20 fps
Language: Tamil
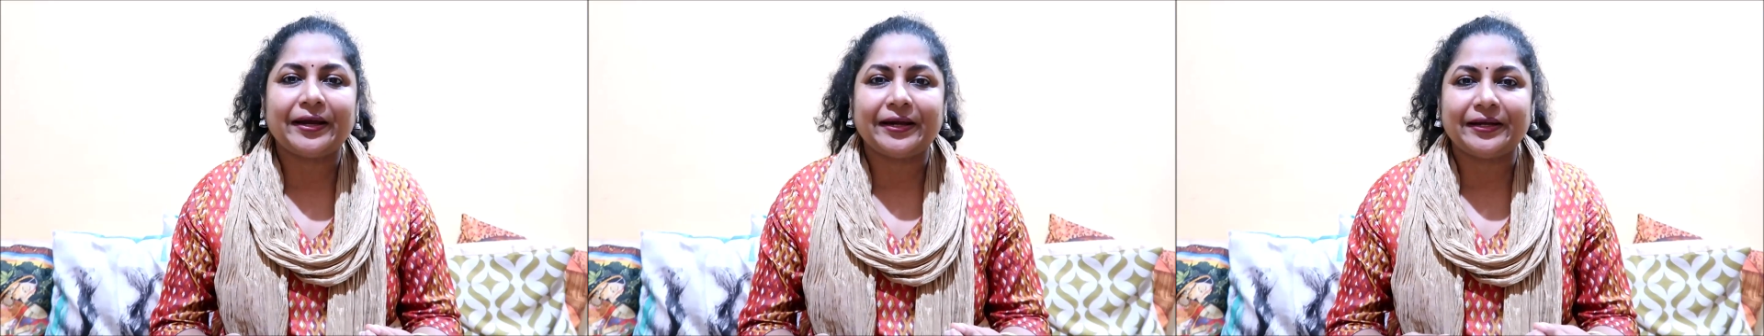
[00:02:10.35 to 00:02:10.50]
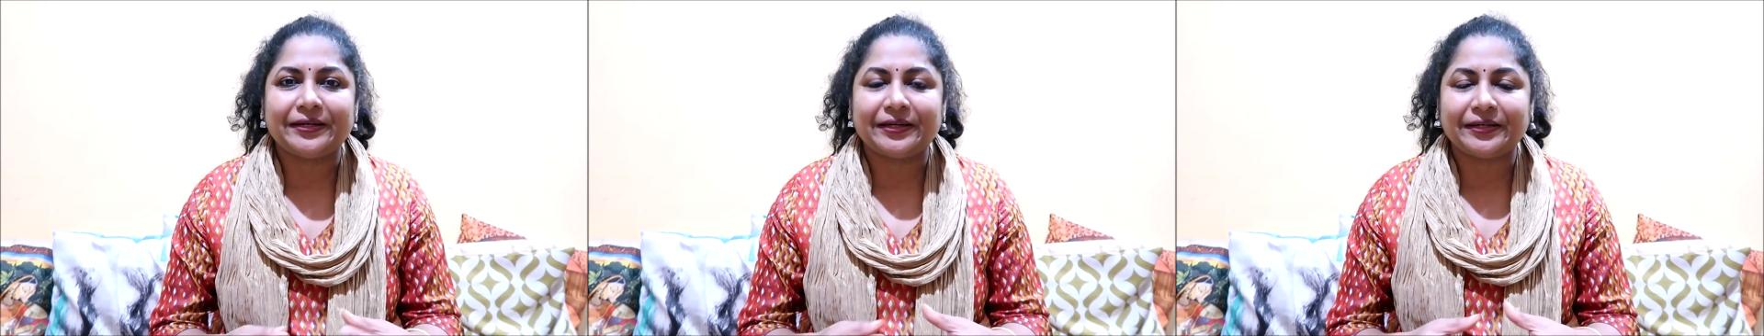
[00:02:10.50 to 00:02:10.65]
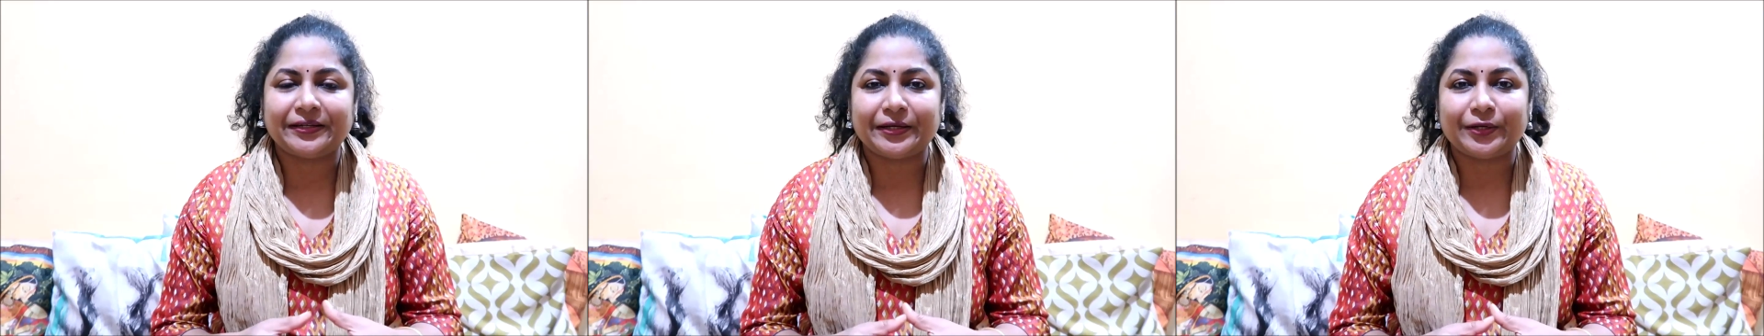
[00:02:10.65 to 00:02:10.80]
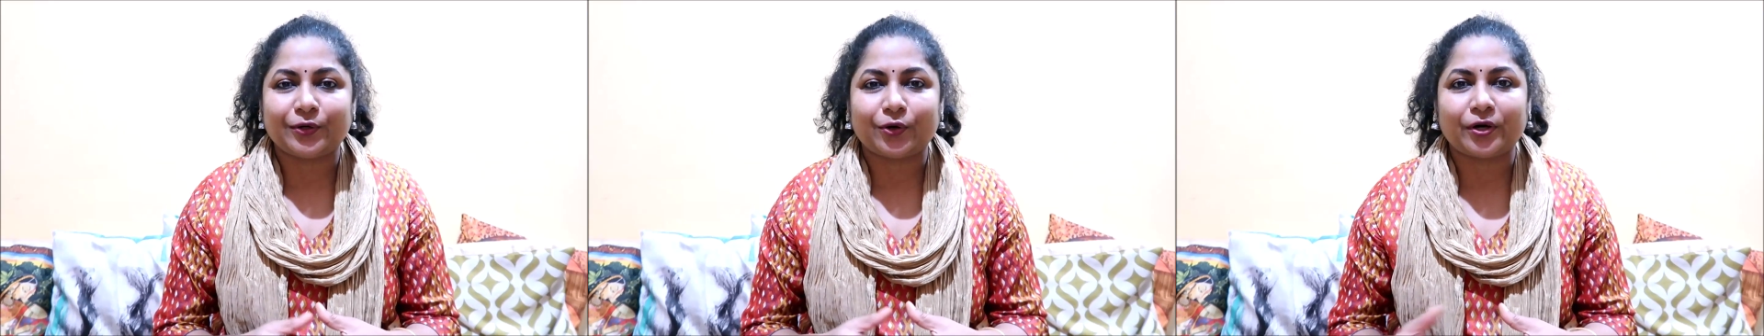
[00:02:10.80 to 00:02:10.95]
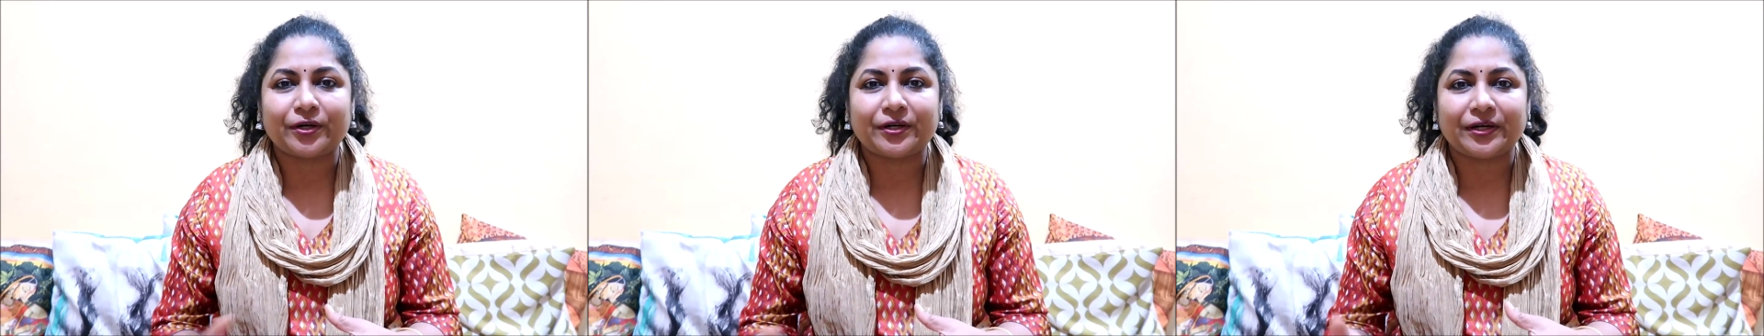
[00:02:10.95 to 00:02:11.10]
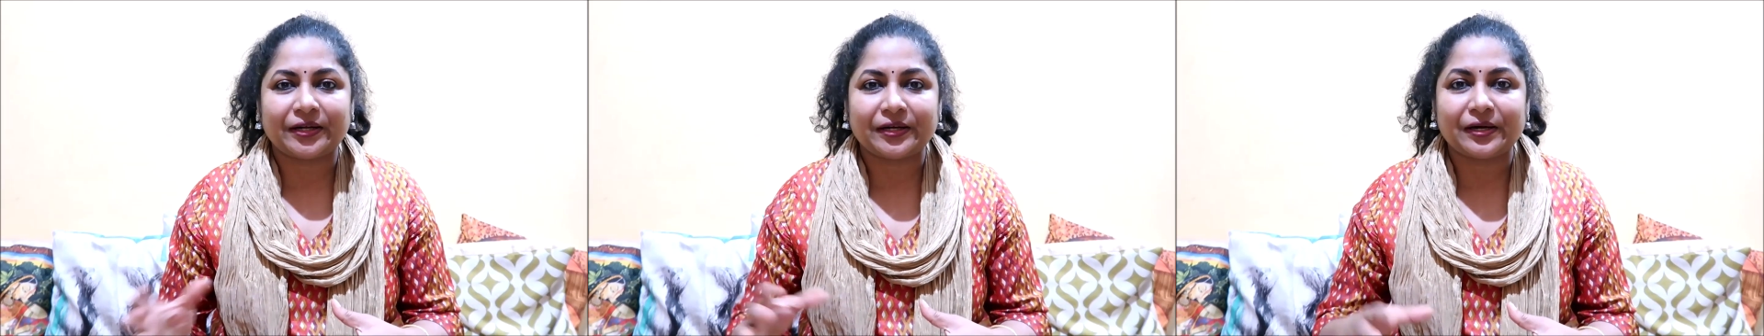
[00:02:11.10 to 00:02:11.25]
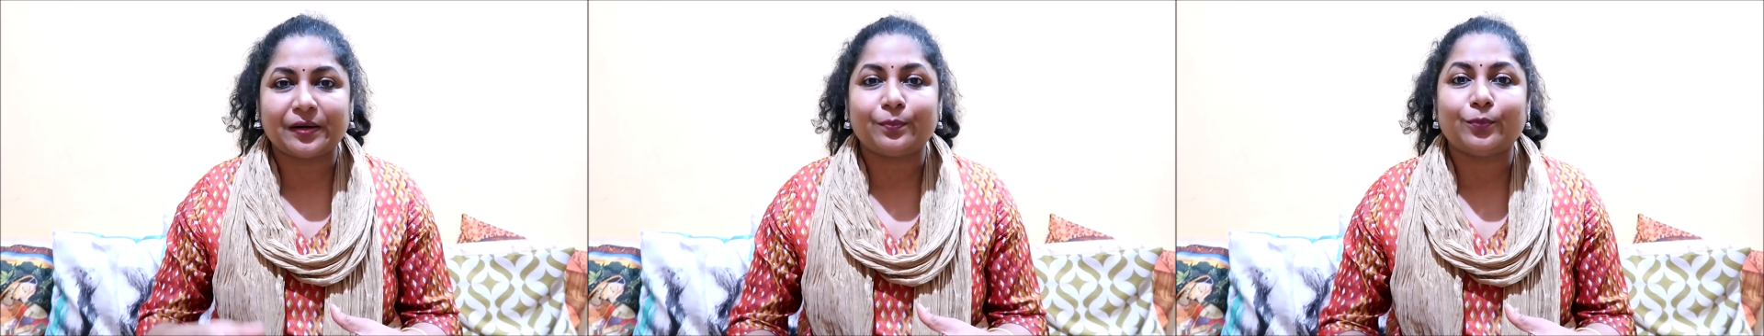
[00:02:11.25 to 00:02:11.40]
என்டிட்டி
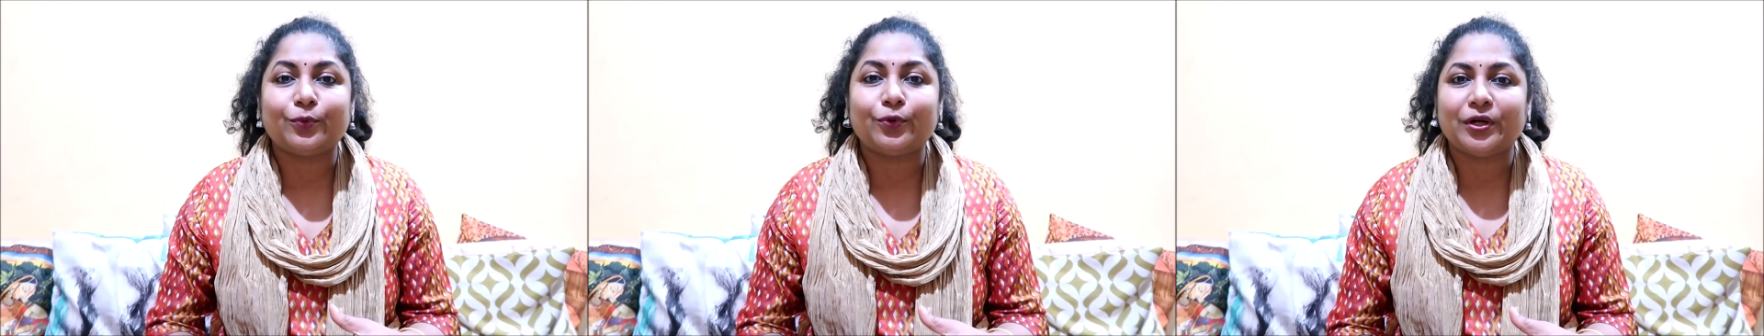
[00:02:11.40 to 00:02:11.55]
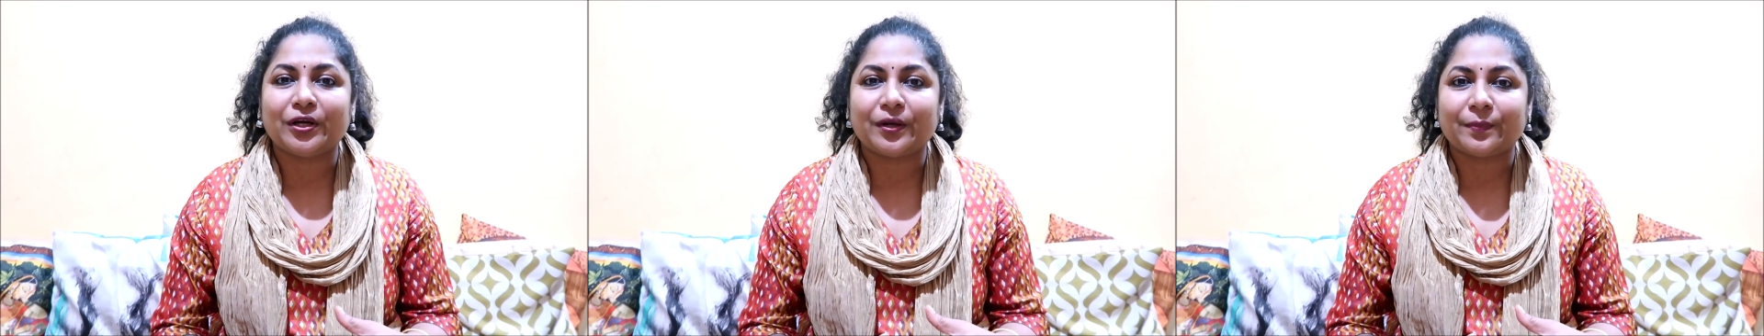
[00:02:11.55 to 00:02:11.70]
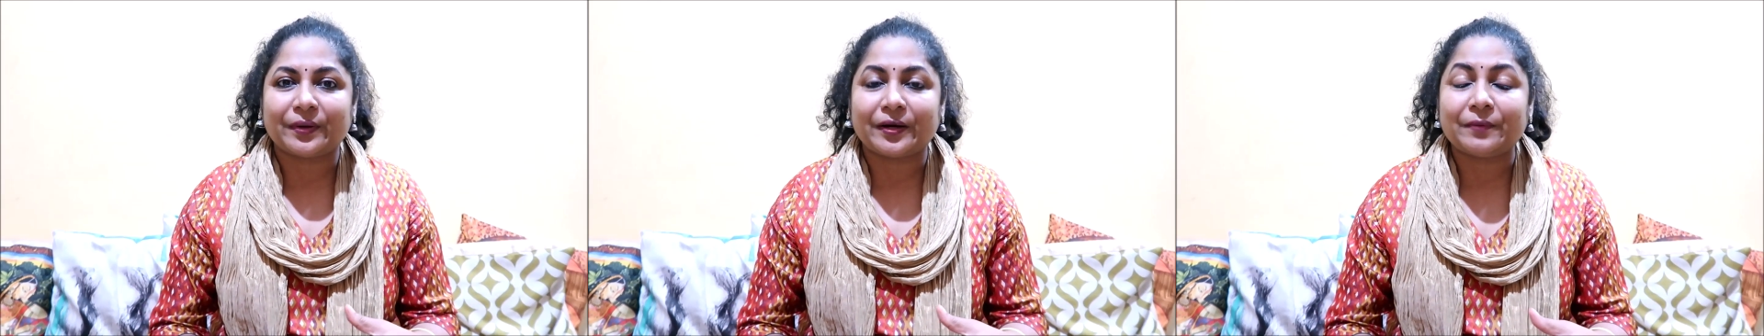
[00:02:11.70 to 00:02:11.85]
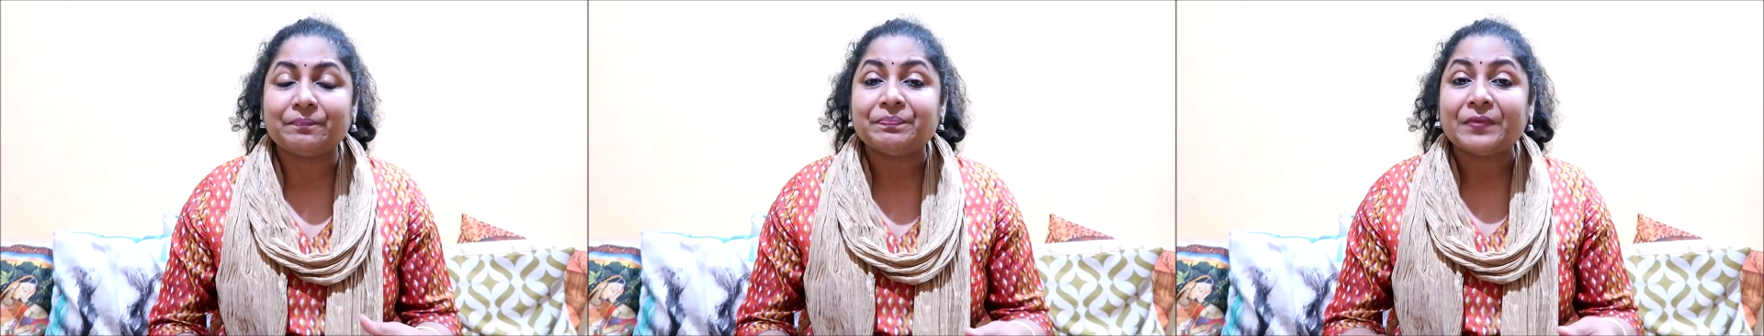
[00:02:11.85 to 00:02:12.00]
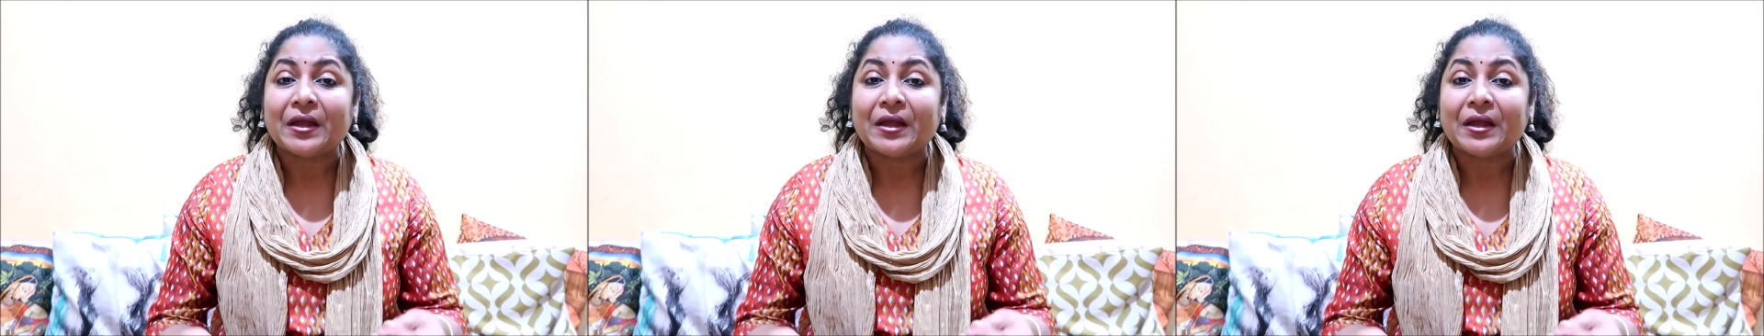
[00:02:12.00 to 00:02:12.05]
ராட்ரி கிளப் மூலியமா